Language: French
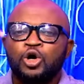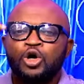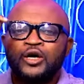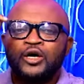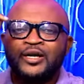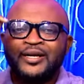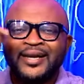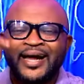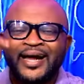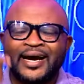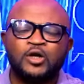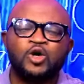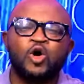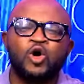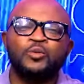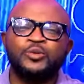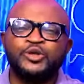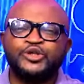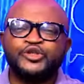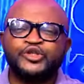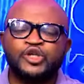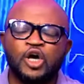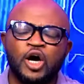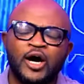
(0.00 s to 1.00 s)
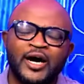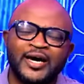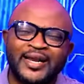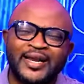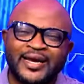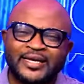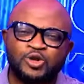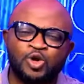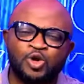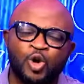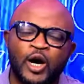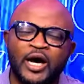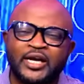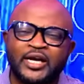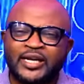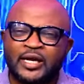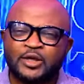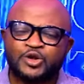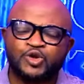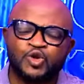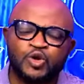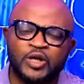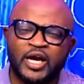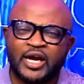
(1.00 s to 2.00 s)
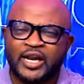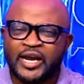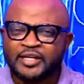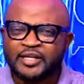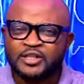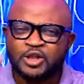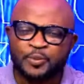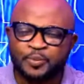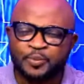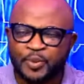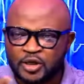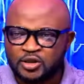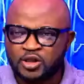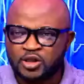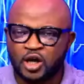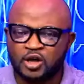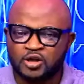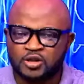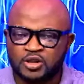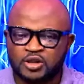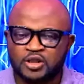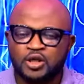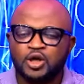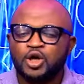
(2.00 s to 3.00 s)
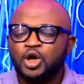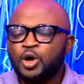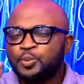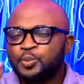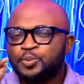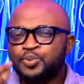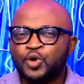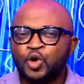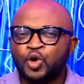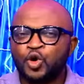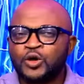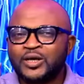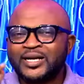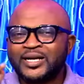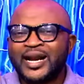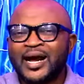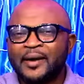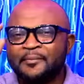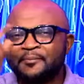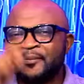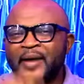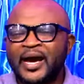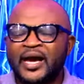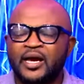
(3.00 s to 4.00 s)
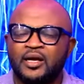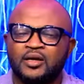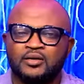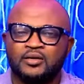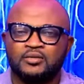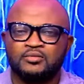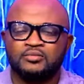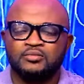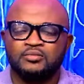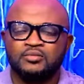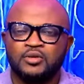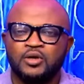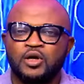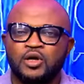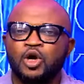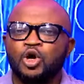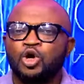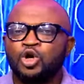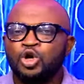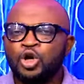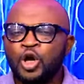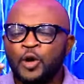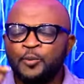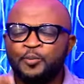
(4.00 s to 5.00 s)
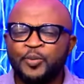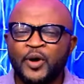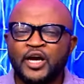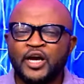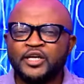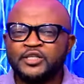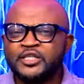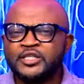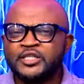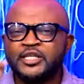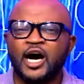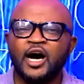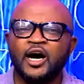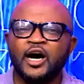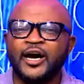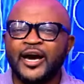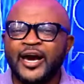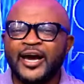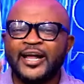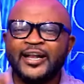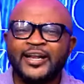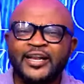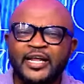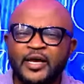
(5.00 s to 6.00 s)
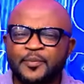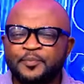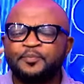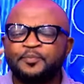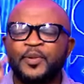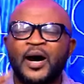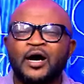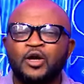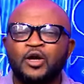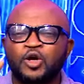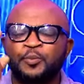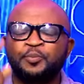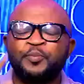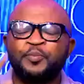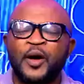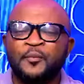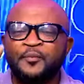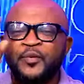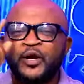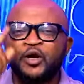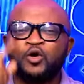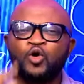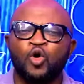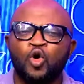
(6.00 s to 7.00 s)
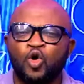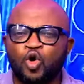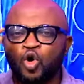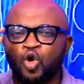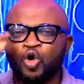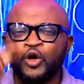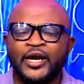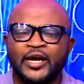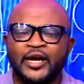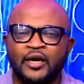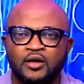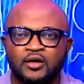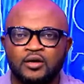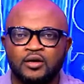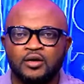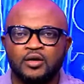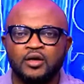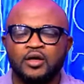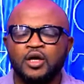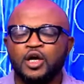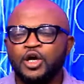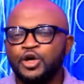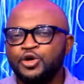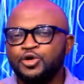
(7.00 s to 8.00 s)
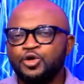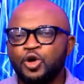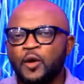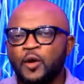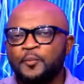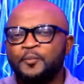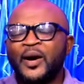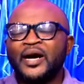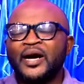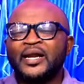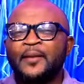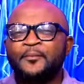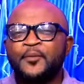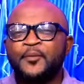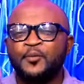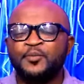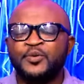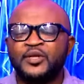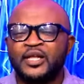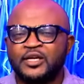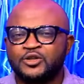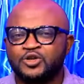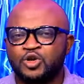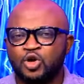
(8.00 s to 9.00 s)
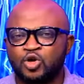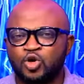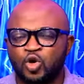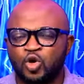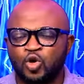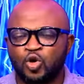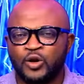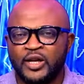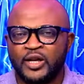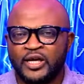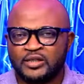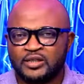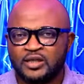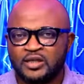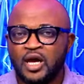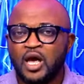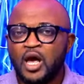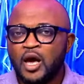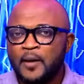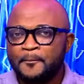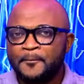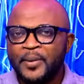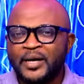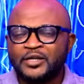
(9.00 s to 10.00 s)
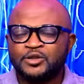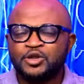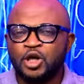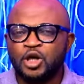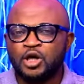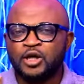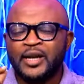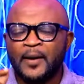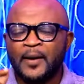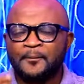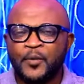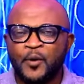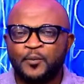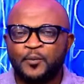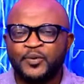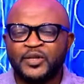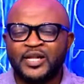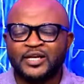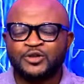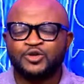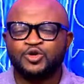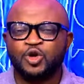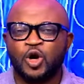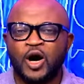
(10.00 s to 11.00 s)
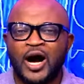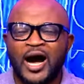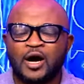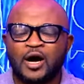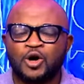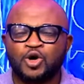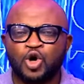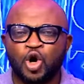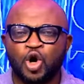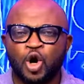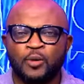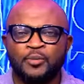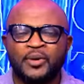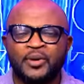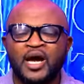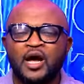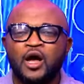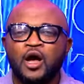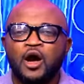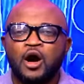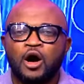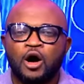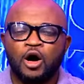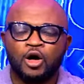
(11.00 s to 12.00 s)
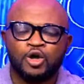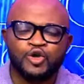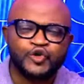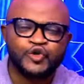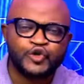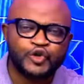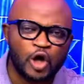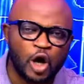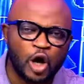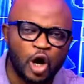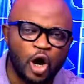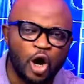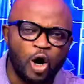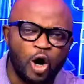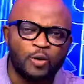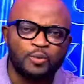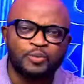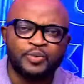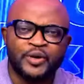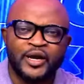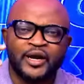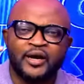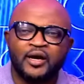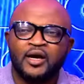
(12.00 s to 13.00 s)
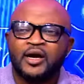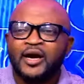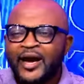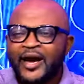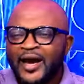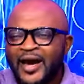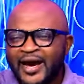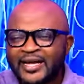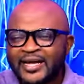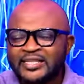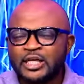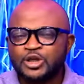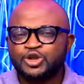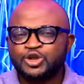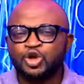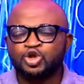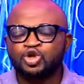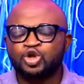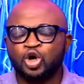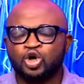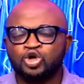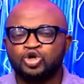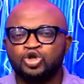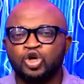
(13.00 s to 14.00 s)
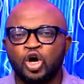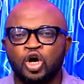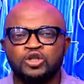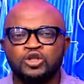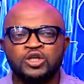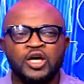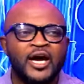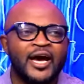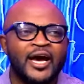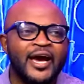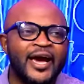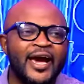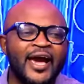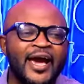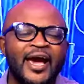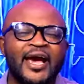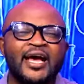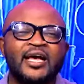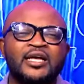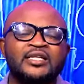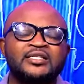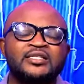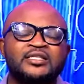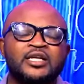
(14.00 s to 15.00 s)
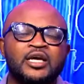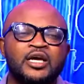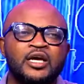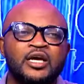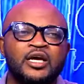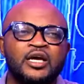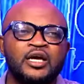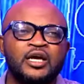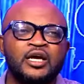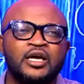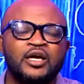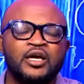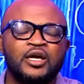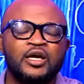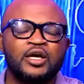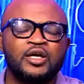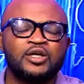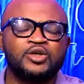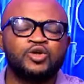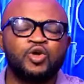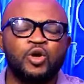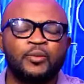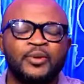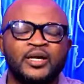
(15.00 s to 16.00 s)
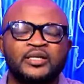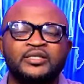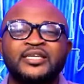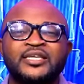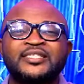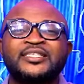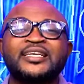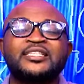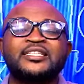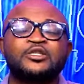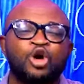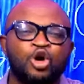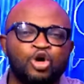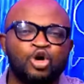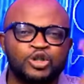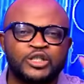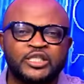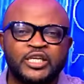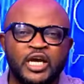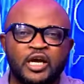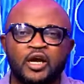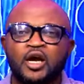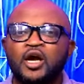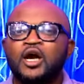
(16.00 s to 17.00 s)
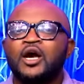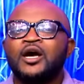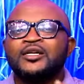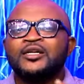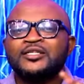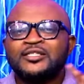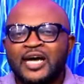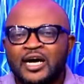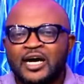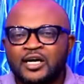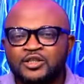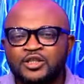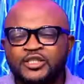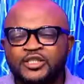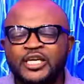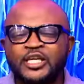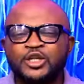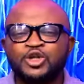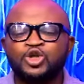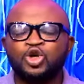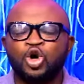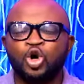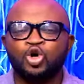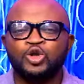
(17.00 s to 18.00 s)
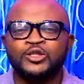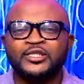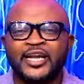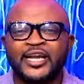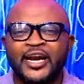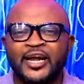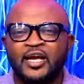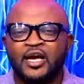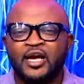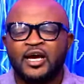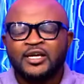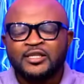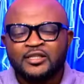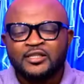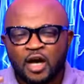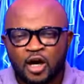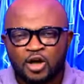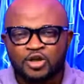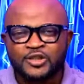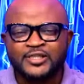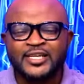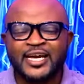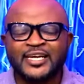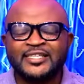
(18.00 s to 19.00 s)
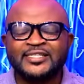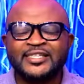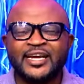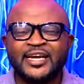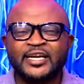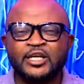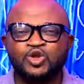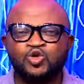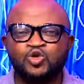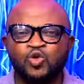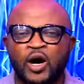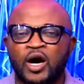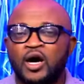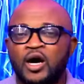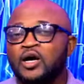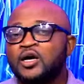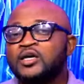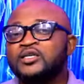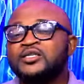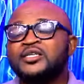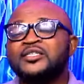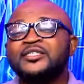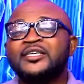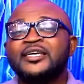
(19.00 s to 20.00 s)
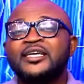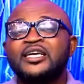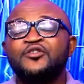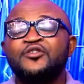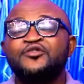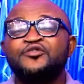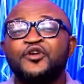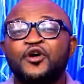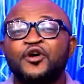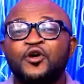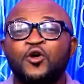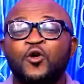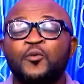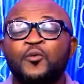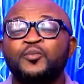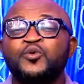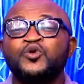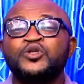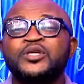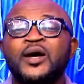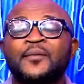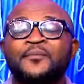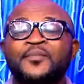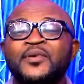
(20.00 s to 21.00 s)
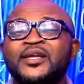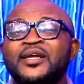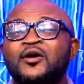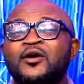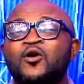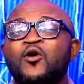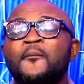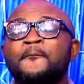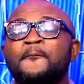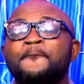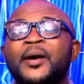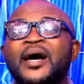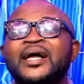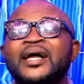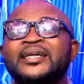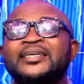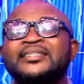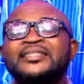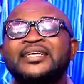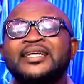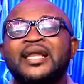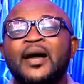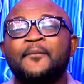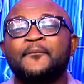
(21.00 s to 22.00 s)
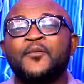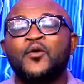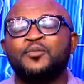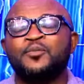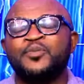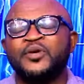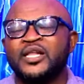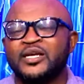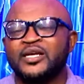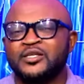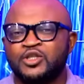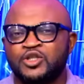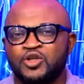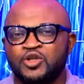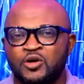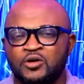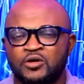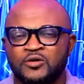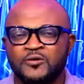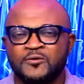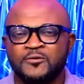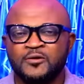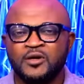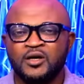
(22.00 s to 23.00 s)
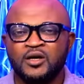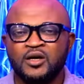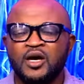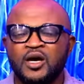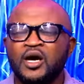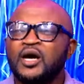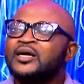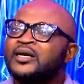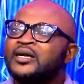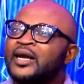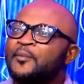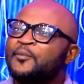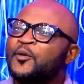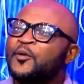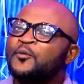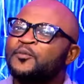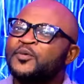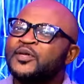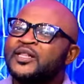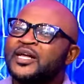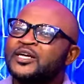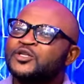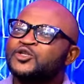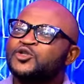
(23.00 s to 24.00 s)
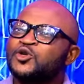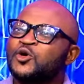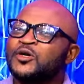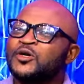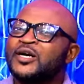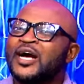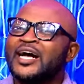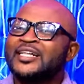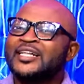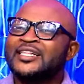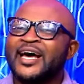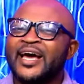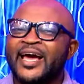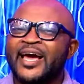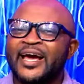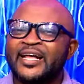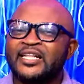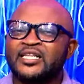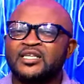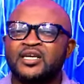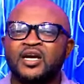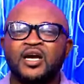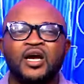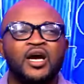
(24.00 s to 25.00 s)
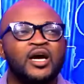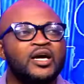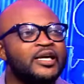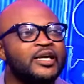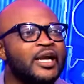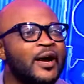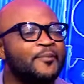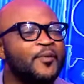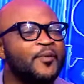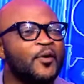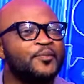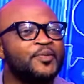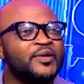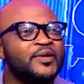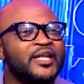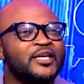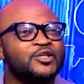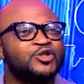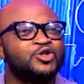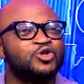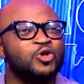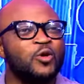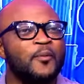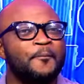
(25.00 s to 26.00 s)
la Commission électorale nationale indépendante proclamait le président élu par le peuple congolais et non par la population congolaise. Parce que la population englobe ensemble et des autochtones et des, comment, des étrangers dans une contrée, dans un territoire. C'est ce qui fait qu'on puisse appeler qu'on parle de la population. La population ghanéenne, la population